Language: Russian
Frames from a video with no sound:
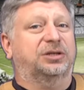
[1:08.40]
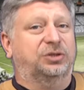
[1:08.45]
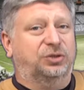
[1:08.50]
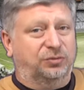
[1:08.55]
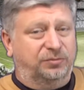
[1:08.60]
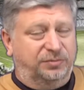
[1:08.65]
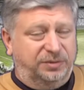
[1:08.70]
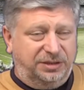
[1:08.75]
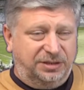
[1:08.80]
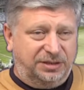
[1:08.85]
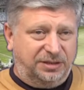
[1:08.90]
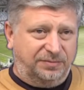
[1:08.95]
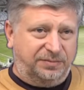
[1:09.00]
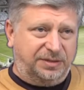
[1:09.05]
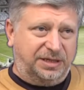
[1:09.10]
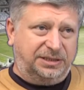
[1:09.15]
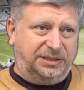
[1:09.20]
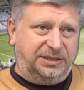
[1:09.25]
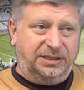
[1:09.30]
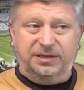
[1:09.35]
особой игры
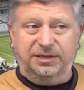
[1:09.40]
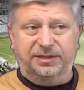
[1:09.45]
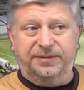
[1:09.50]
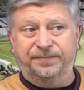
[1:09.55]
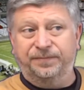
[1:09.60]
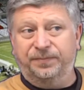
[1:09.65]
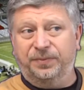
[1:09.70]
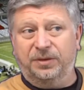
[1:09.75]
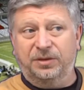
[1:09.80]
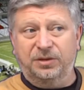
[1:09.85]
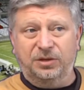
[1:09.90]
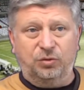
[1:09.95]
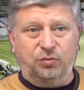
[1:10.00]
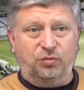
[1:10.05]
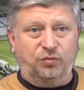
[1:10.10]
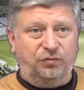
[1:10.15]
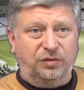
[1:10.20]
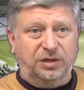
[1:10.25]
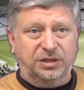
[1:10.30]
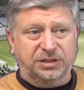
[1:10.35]
Бразилии не
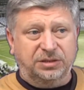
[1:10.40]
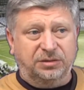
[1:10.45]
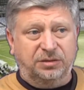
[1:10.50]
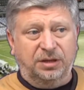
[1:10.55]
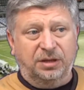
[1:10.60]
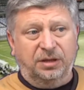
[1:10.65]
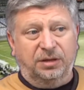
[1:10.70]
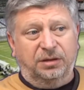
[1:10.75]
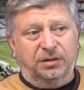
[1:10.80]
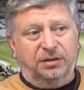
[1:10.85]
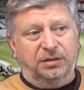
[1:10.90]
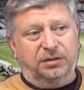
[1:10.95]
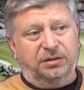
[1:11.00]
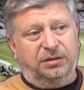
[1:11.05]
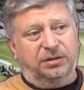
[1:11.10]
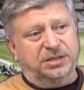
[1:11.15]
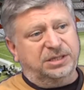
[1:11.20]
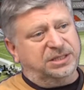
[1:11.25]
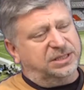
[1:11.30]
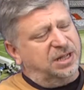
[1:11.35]
увидел.
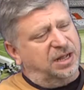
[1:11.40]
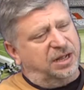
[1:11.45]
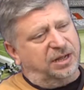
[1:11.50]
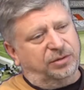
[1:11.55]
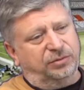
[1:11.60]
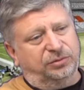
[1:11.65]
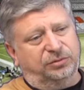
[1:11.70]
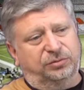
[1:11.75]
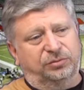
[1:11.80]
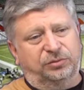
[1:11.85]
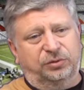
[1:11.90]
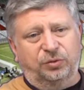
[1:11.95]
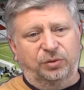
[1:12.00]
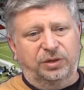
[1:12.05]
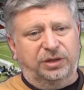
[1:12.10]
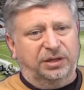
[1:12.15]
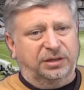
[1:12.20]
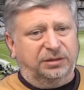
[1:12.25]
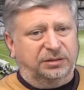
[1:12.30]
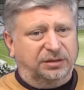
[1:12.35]
Э, не знаю, то
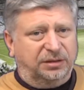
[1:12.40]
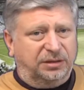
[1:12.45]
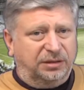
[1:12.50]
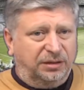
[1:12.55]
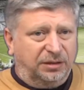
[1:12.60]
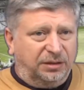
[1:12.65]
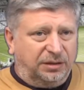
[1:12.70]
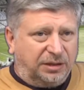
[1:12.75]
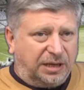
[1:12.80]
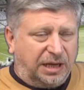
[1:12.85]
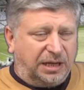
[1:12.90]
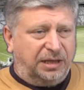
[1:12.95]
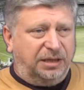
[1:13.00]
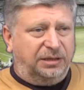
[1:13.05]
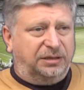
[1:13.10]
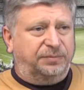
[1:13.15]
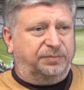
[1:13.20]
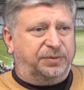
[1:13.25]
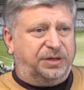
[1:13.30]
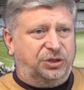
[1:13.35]
ли это
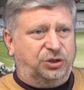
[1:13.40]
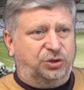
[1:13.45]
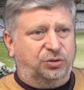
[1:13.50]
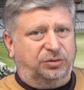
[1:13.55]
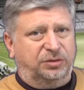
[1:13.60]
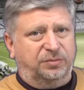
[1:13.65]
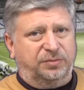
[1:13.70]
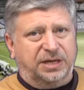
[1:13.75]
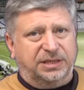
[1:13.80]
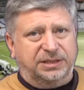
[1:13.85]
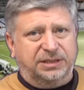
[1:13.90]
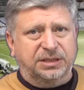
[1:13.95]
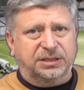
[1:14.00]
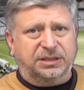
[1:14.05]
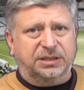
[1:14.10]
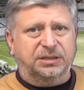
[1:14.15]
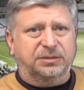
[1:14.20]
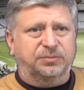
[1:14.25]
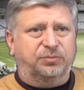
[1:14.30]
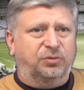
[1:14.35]
какие-то просчеты
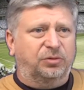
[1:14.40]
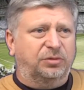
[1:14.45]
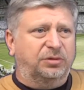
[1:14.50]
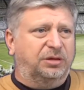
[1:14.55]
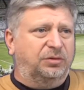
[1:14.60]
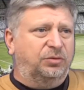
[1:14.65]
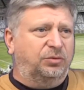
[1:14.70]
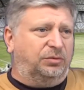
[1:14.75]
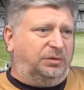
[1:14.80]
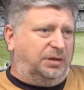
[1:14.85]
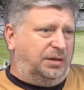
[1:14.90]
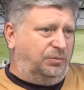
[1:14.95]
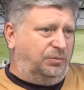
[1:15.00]
бразильской сборной, ну, на